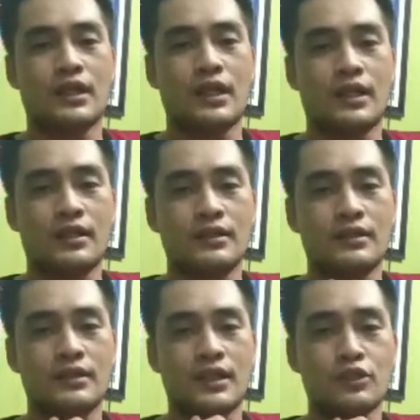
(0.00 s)

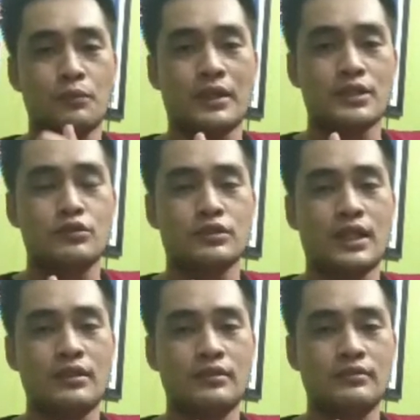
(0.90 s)
ang atong
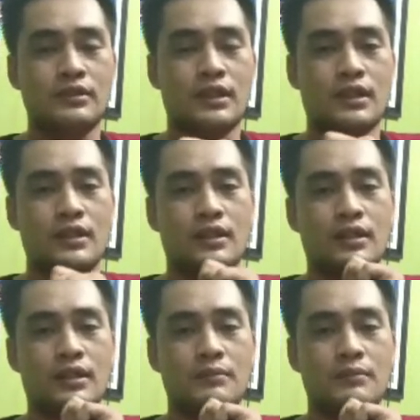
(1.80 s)
pagisgutan, uh, ah,